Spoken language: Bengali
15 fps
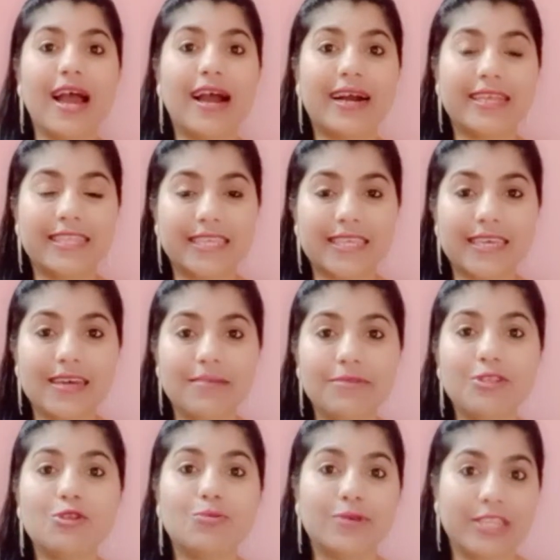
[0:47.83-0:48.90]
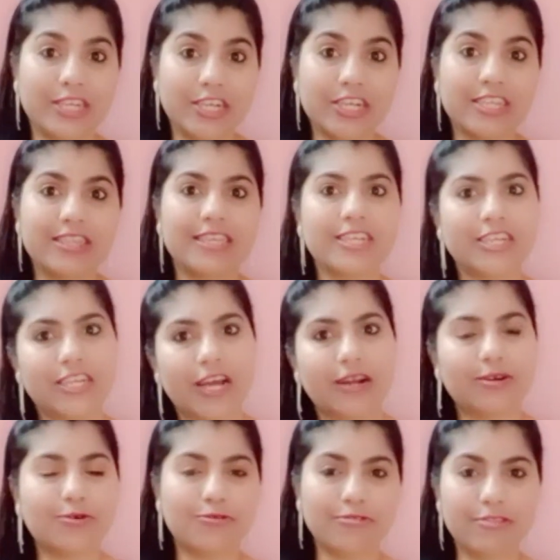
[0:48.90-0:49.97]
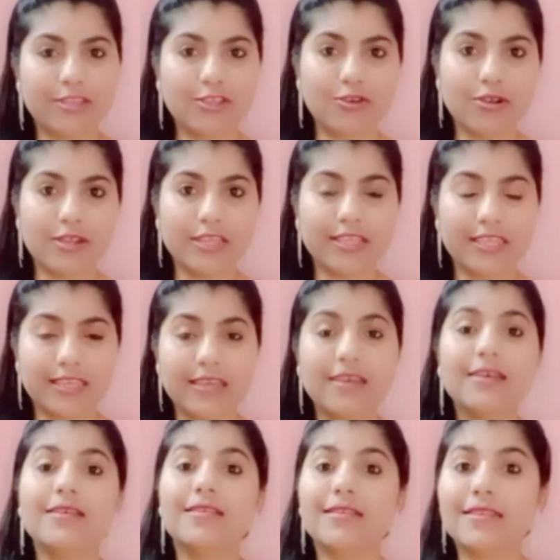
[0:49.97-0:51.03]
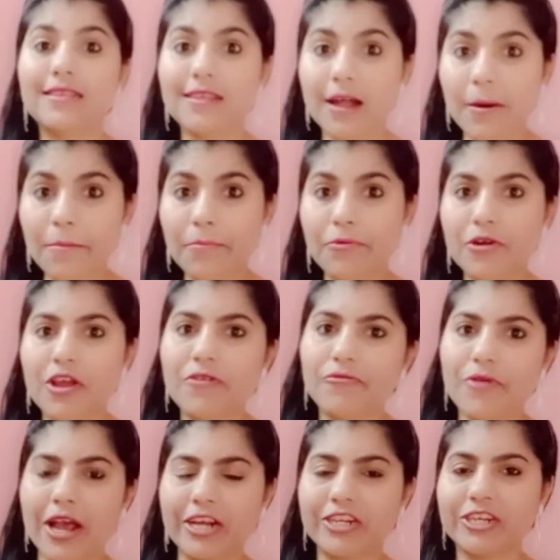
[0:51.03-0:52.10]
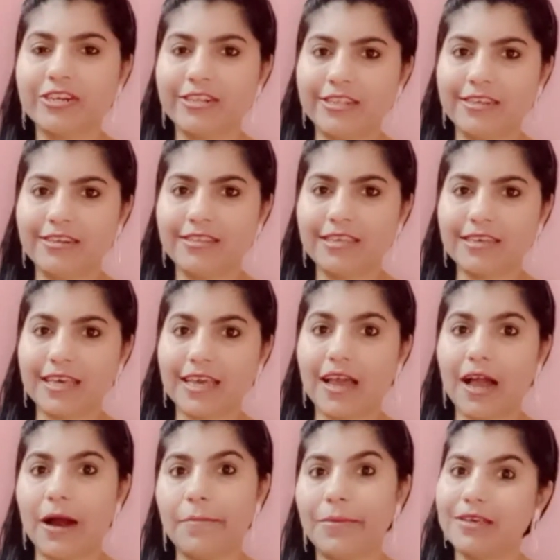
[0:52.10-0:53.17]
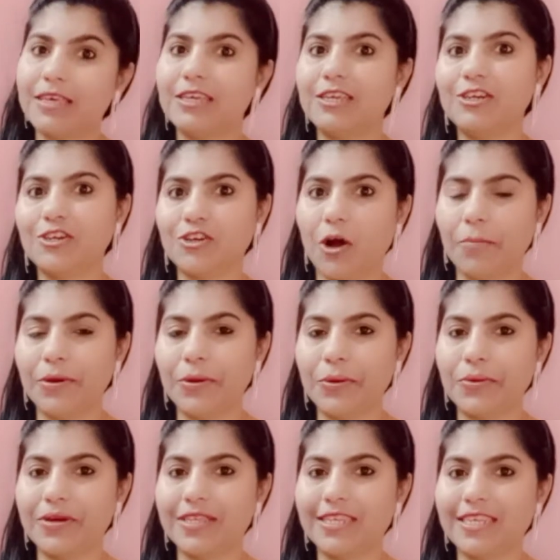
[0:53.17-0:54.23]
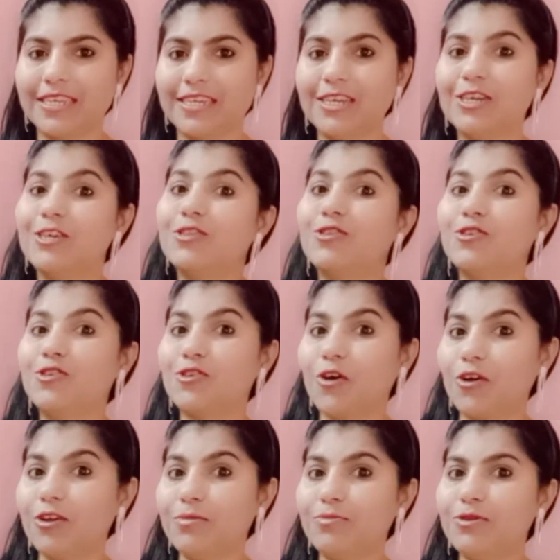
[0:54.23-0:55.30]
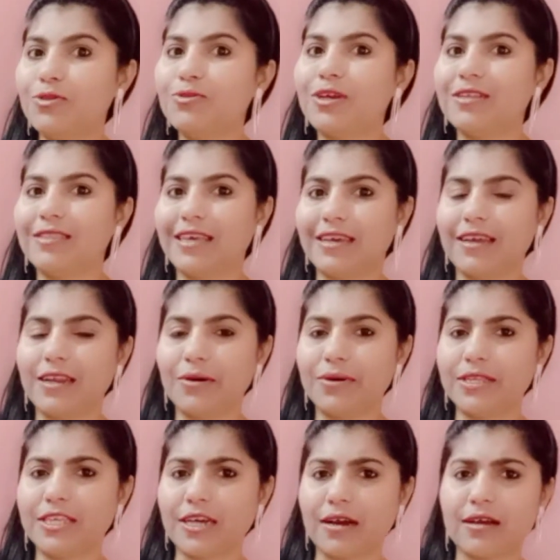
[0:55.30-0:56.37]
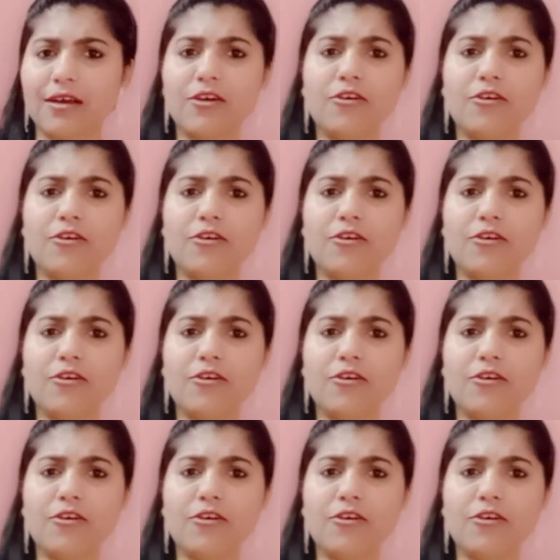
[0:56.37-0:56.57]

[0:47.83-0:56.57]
আজকে আমি তোমাদের সাথে শেয়ার করতে চলেছি শ্রীরামপুরের ফ্যাশন সিটি থেকে আমরা কি কি শপিং করেছি তো চলো বন্ধুরা দেখে নেওয়া যাক